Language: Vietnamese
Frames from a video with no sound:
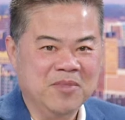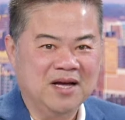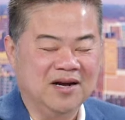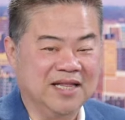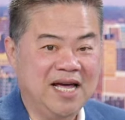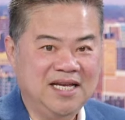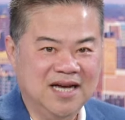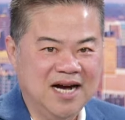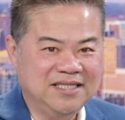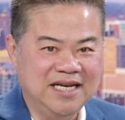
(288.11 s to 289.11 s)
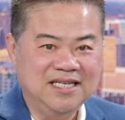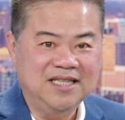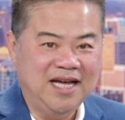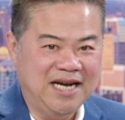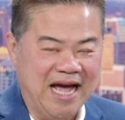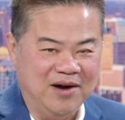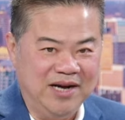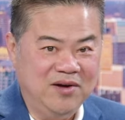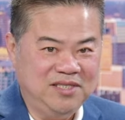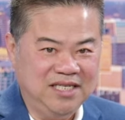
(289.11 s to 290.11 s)
rồi thế giới sẽ như thế nào
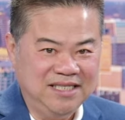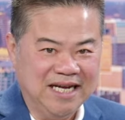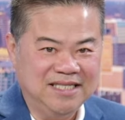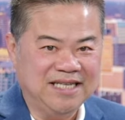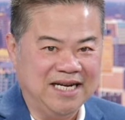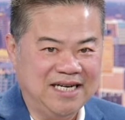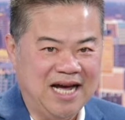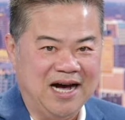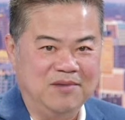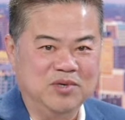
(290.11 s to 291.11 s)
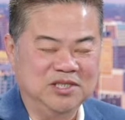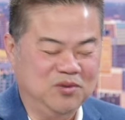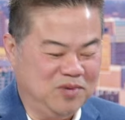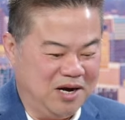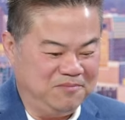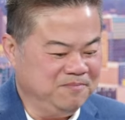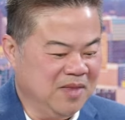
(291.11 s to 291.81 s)
nếu chiến tranh xảy ra ở miền Trung Đông